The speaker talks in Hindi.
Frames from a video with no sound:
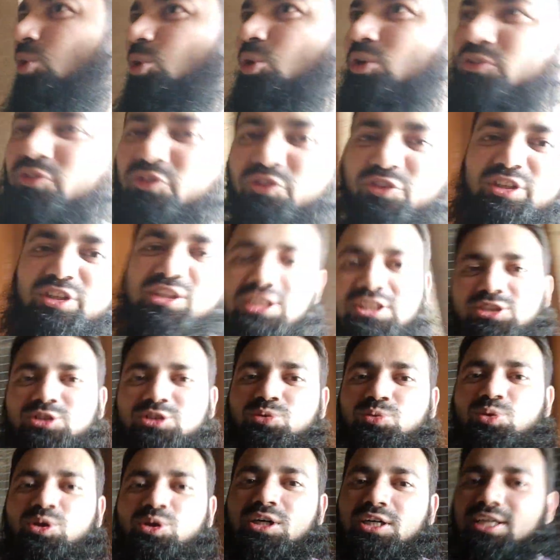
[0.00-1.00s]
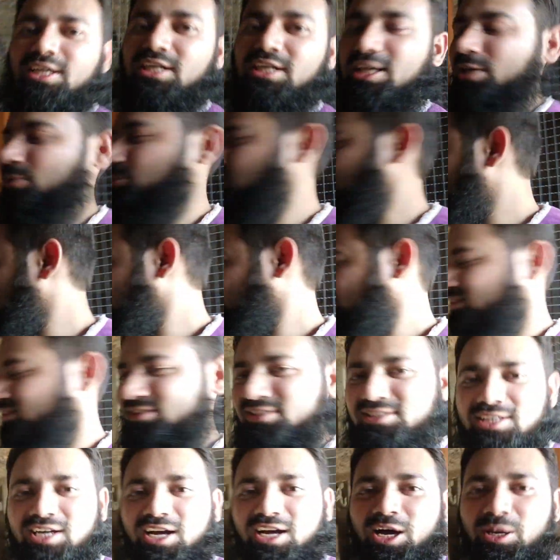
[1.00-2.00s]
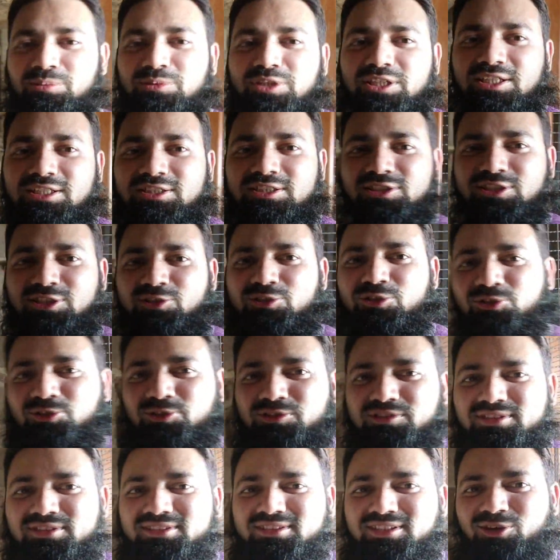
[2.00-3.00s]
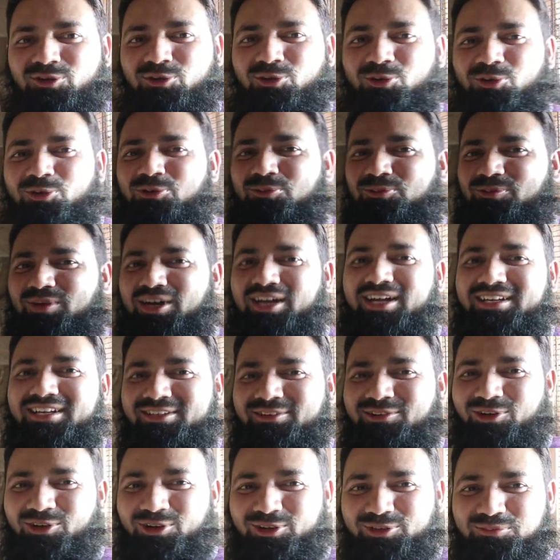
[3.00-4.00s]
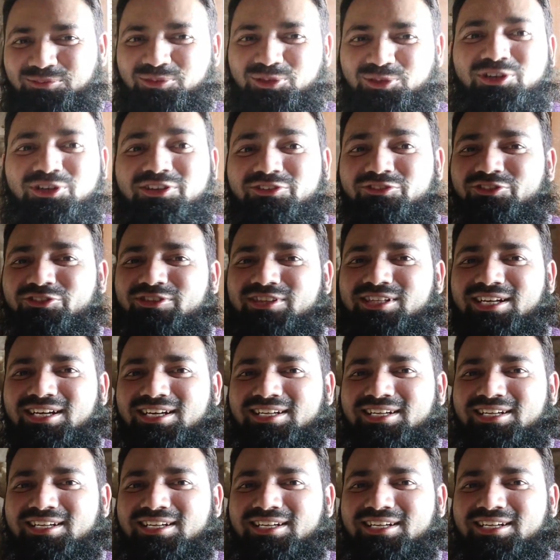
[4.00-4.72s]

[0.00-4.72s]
और फिनिश्ड वर्क है यहाँ पर आप देख सक रहे हो ओ माय गॉड ब्यूटीफुल